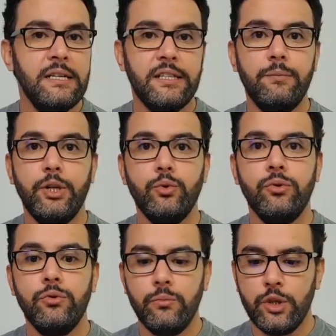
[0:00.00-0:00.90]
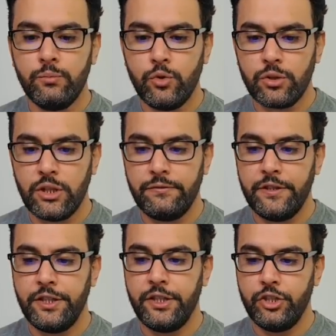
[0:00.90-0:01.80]
ثمنهم
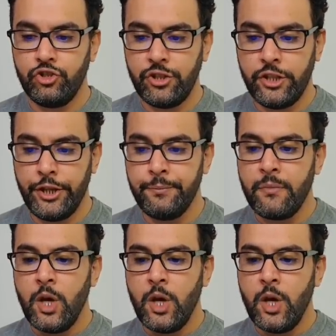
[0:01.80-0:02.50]
مرتفع جدا